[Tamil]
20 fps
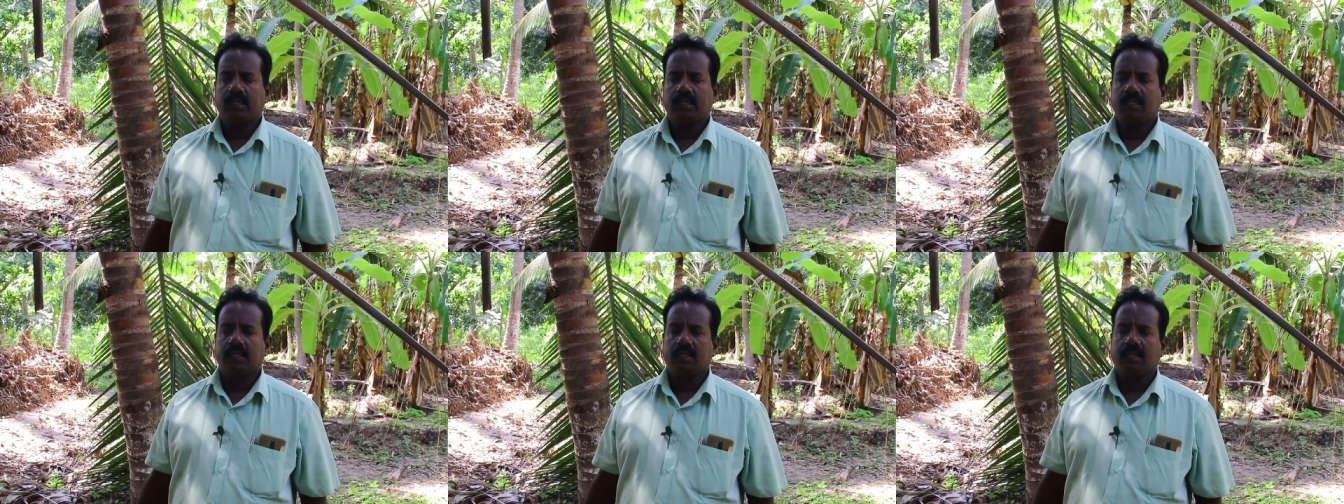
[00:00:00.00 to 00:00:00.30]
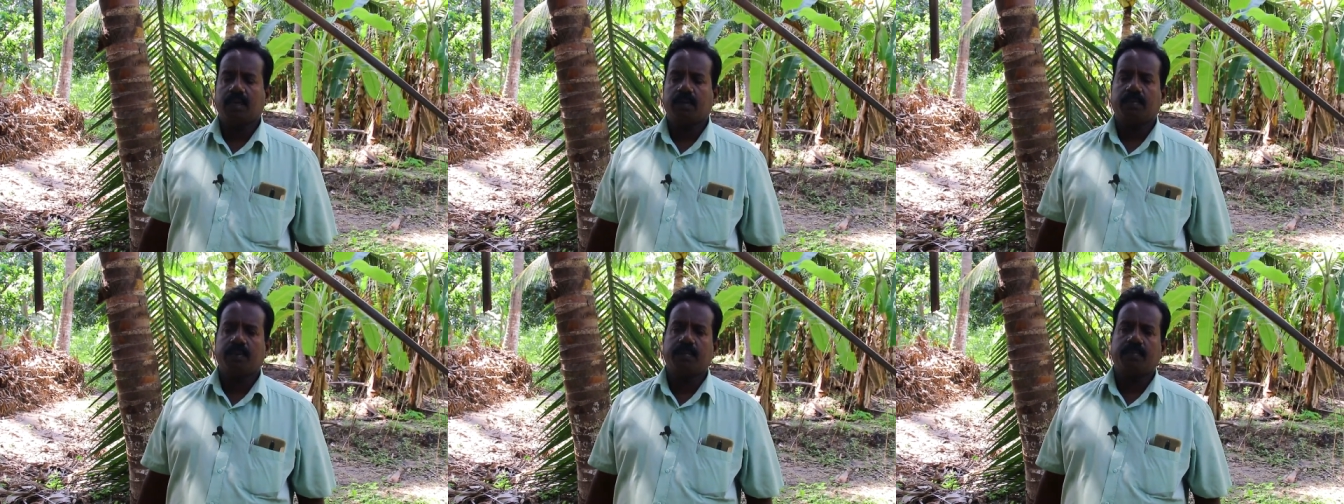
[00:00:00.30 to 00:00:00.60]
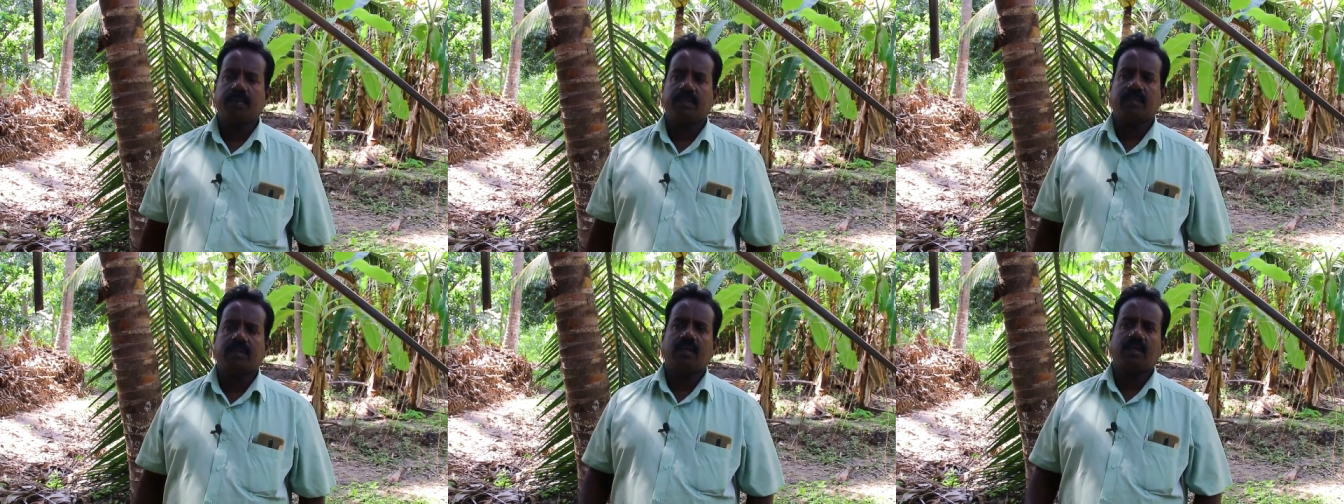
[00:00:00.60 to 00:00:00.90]
இதுக்கப்புறம்
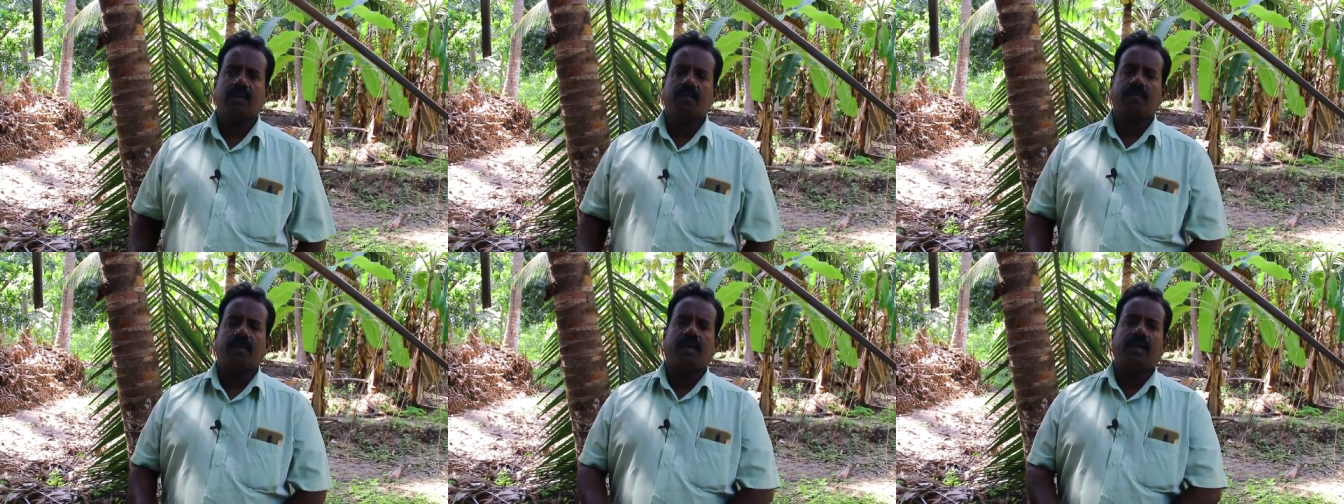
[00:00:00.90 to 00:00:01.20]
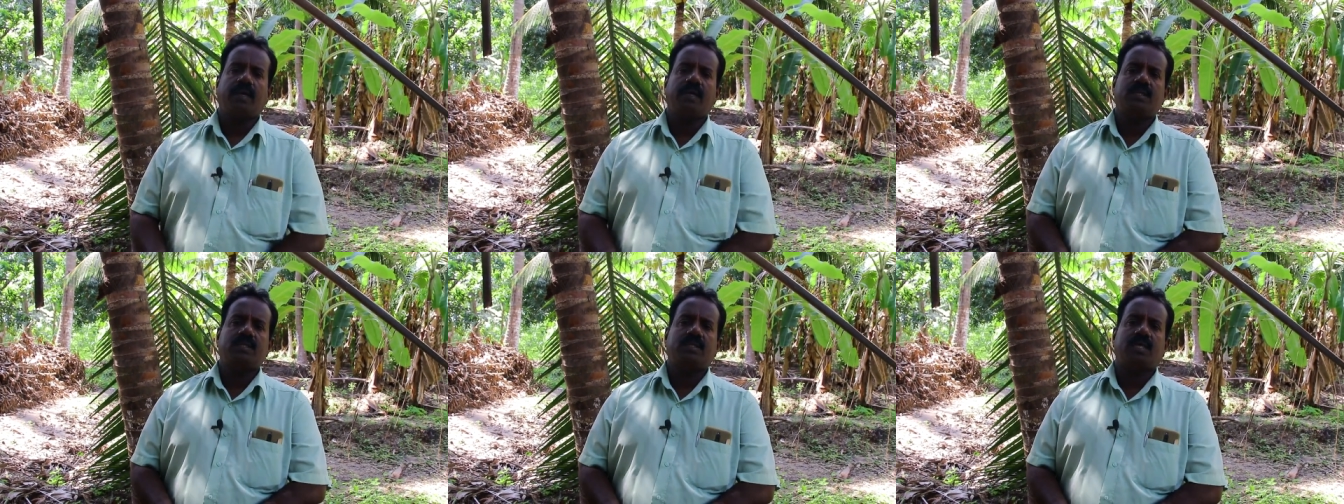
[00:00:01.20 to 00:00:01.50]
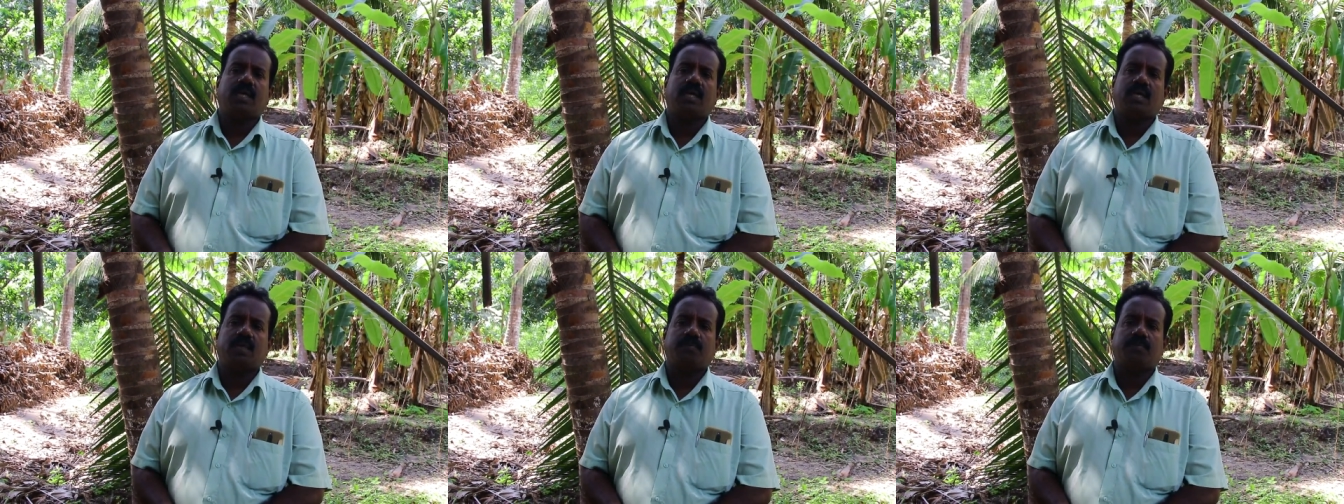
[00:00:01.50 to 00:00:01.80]
பார்த்திங்கன்னா மழைநீர்
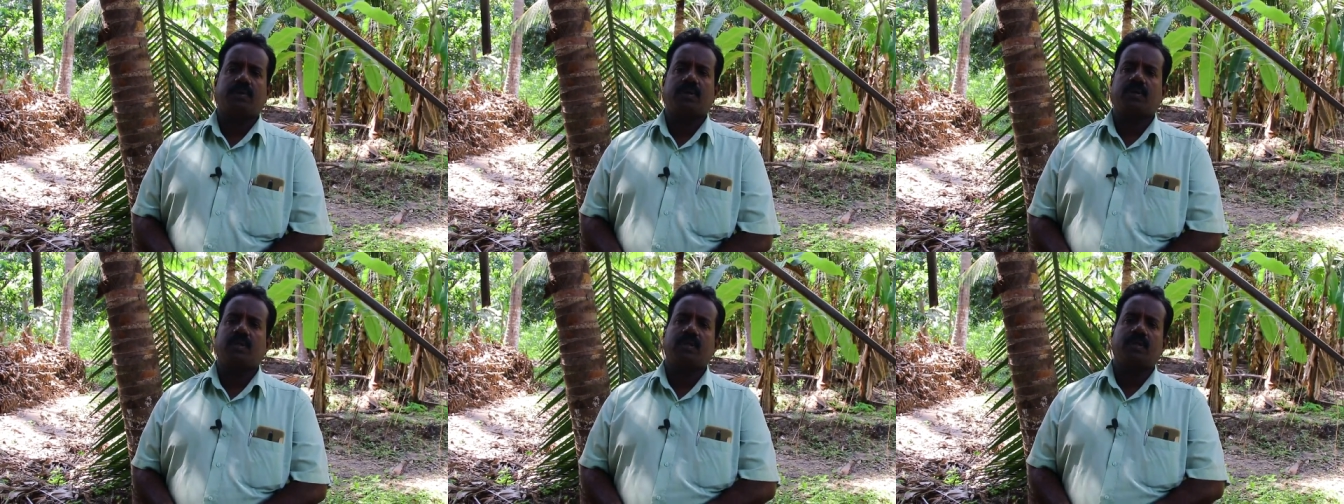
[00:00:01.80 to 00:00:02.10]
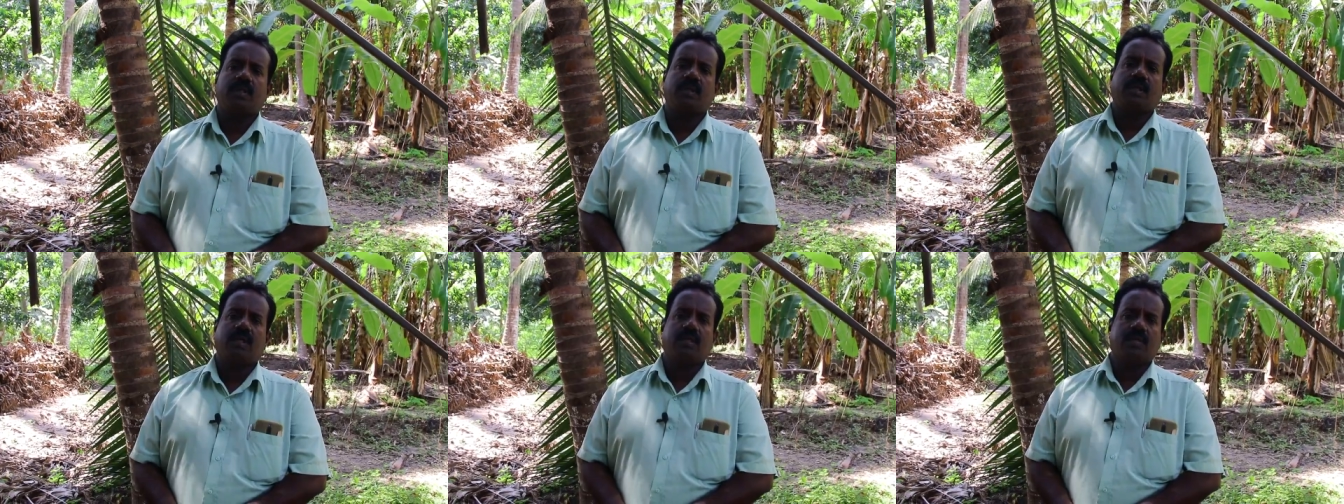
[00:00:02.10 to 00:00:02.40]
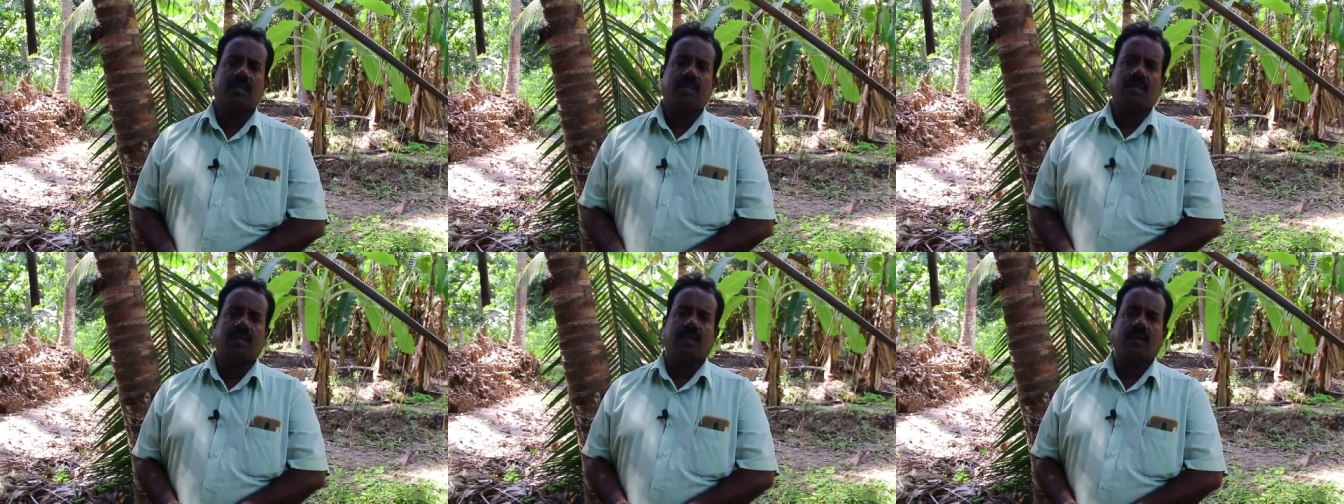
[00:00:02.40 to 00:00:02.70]
சேகரிப்புக்கு இந்த
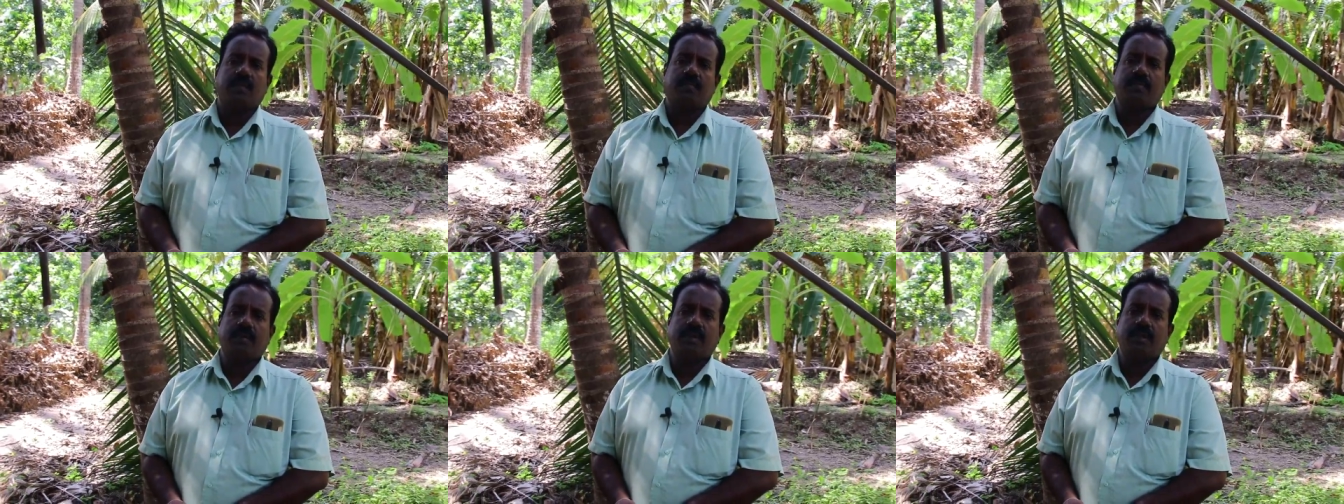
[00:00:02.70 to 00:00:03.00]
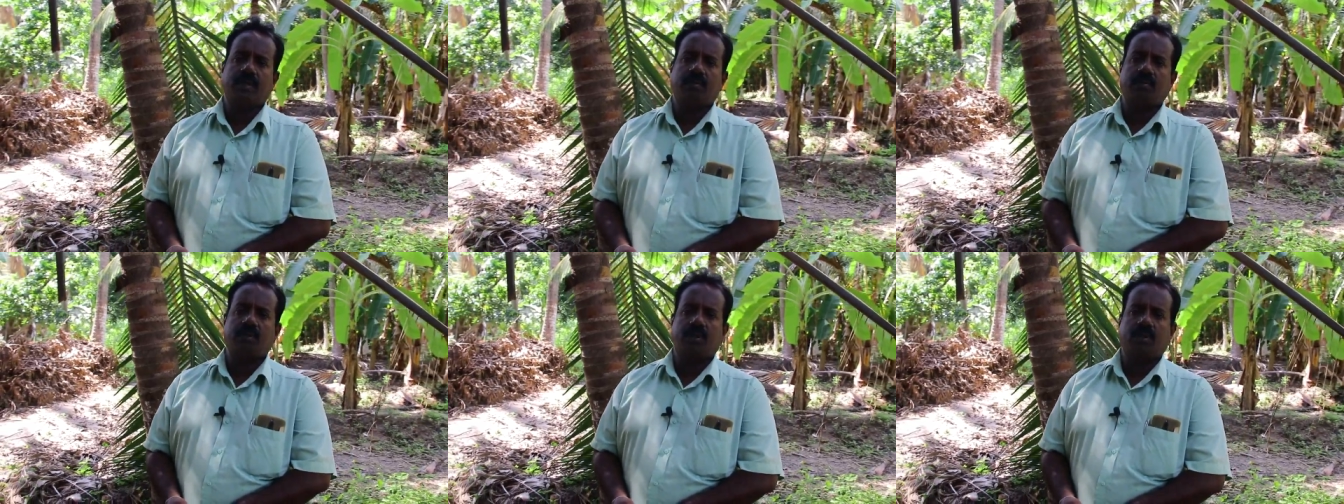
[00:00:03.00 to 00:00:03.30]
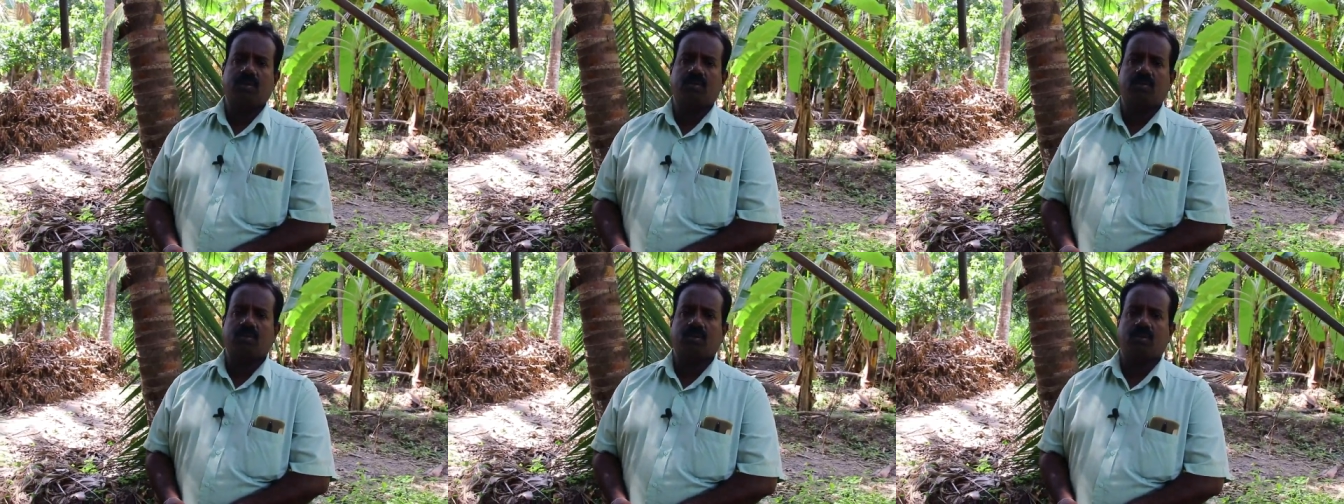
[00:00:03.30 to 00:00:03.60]
நிலத்தில் நாங்கள் பெரிய
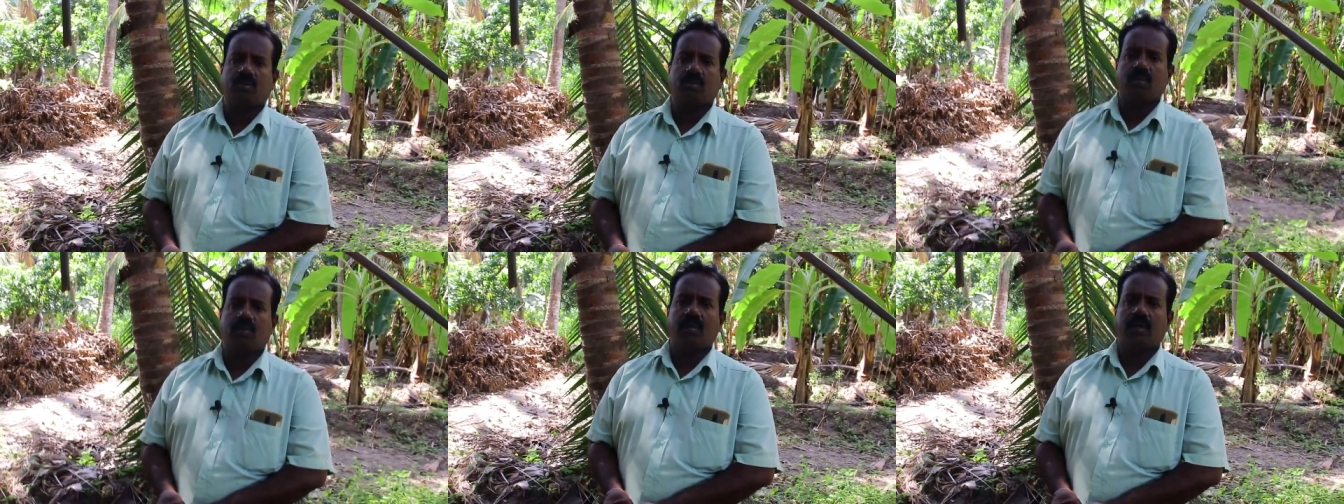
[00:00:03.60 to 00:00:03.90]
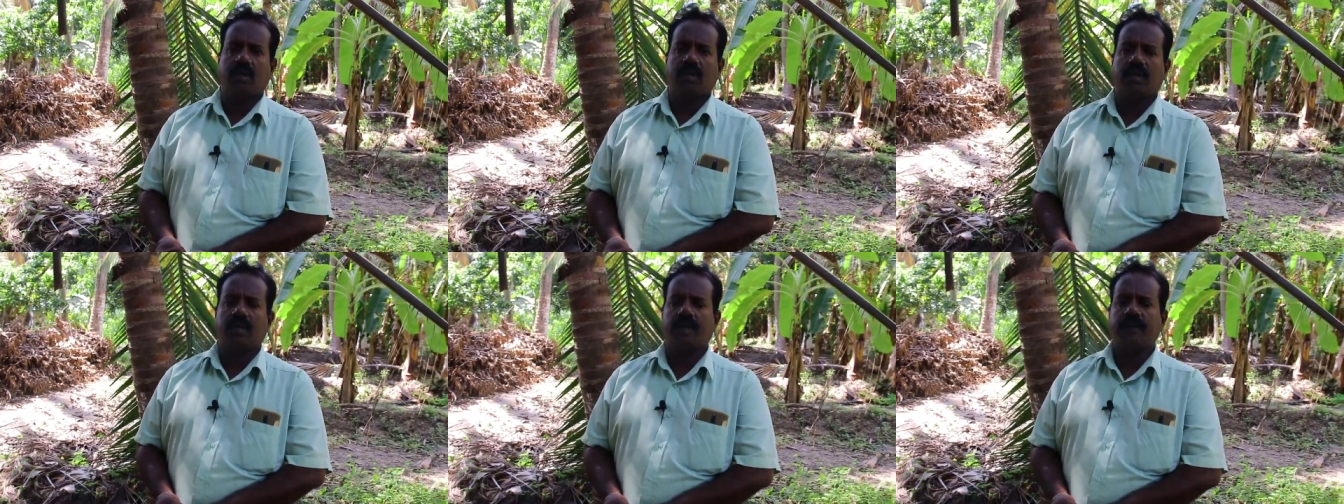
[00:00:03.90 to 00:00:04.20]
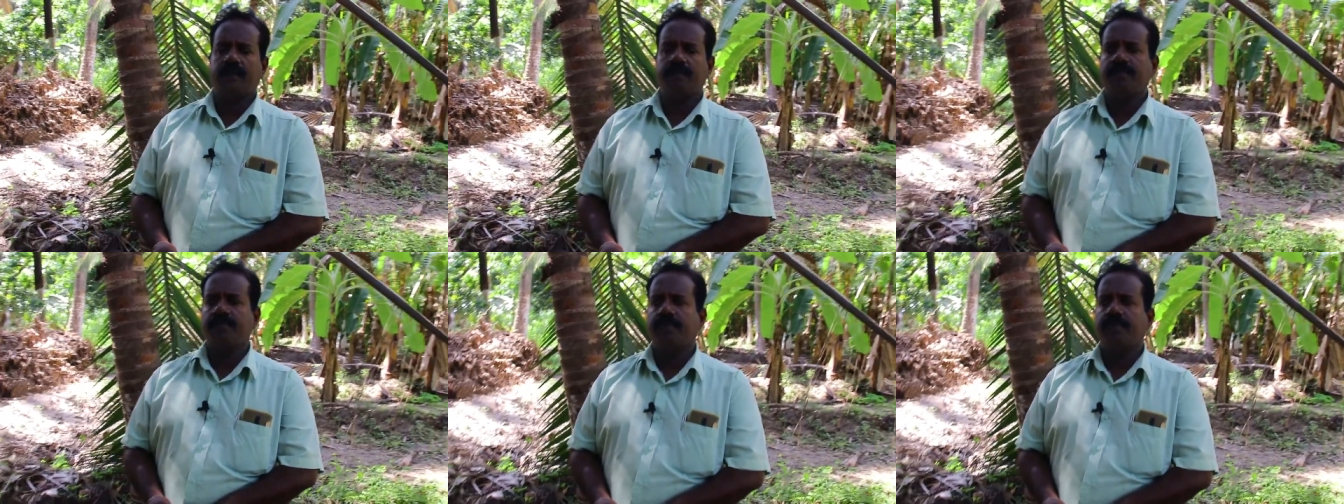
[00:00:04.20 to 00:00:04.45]
முக்கியத்துவம் கொடுக்குறோம் ஏன்னா